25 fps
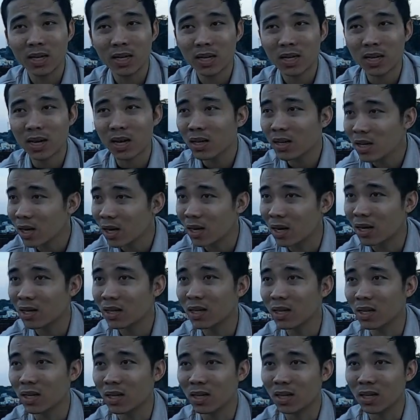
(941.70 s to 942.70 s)
đó do đó
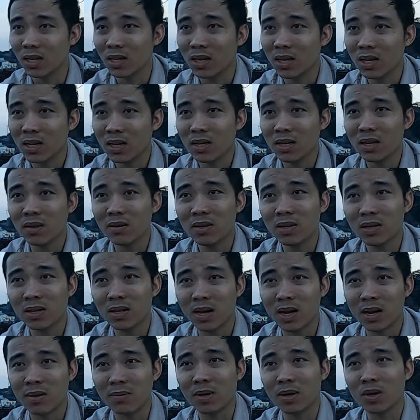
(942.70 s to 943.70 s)
thì giống như
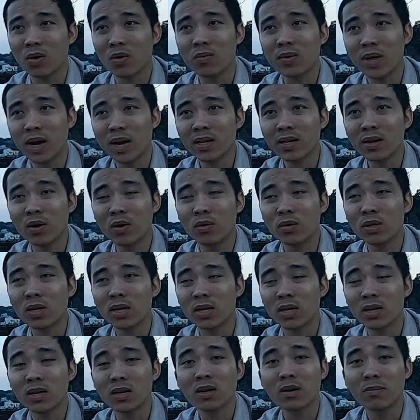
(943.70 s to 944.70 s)
là mình cũng nhắn nhủ cho
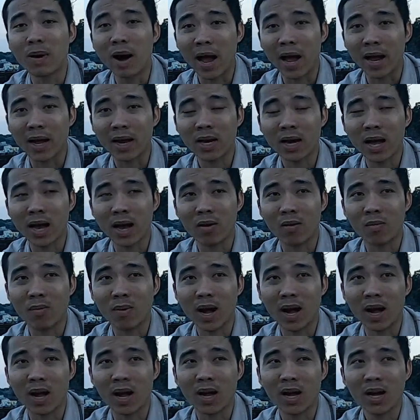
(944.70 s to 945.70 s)
những người bạn nào
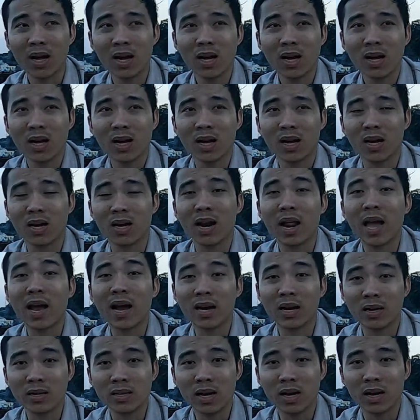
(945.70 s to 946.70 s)
mà à, đang
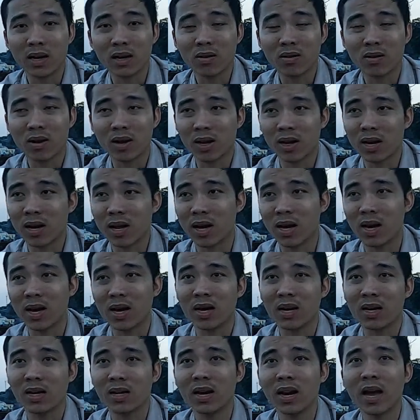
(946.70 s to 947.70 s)
ở nhật hoặc
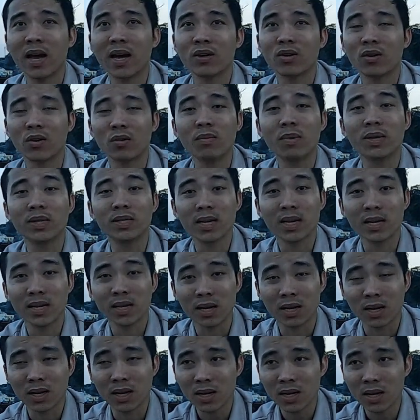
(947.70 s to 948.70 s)
là đang chuẩn bị sang
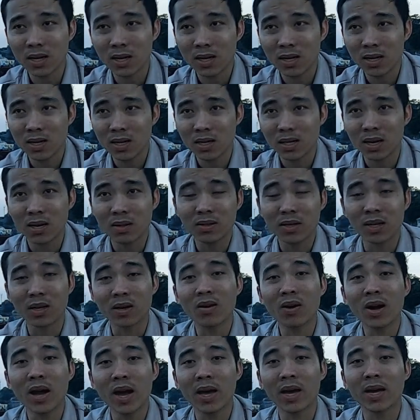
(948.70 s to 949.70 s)
nhật á đơn thì có
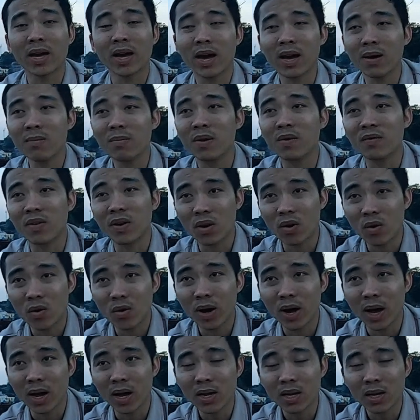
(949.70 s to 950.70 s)
hai cái mình phải cố
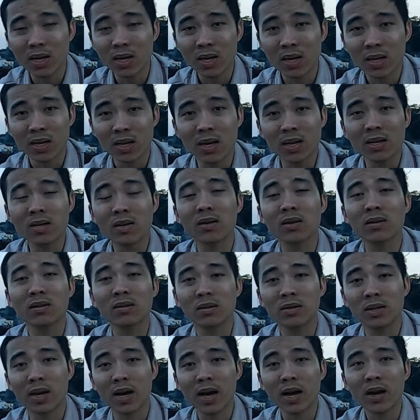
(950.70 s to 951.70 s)
gắng để cho
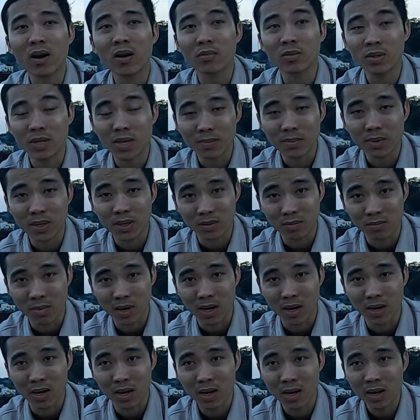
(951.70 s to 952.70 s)
người khác không xem thường
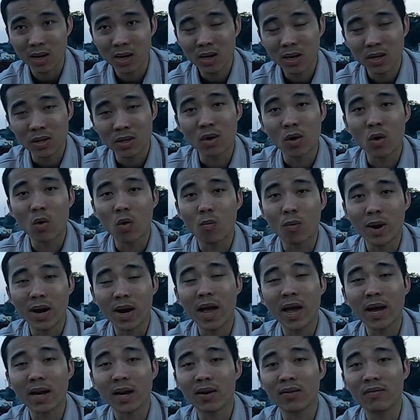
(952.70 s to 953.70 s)
mình dù mình
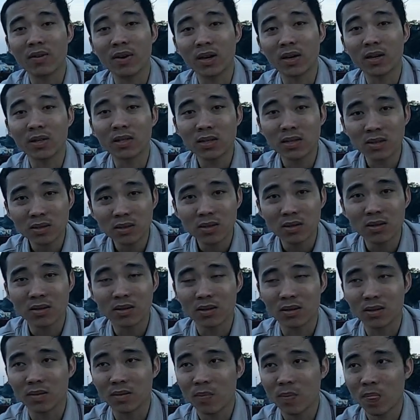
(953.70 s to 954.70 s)
đang làm việc ở xứ
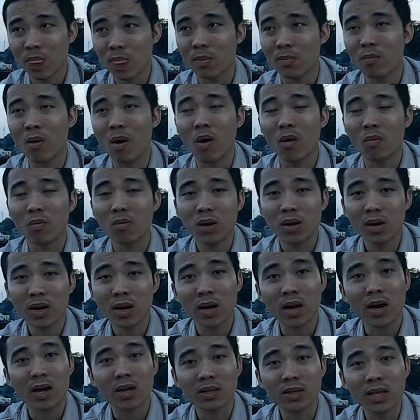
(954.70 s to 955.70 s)
người một
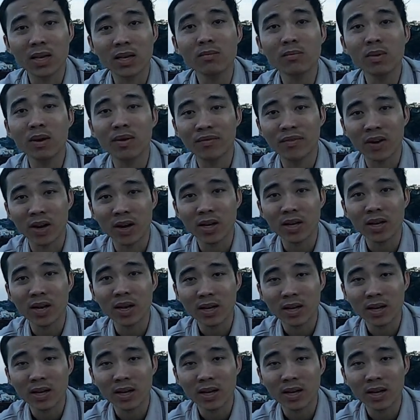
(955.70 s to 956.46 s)
là tiếng mình phải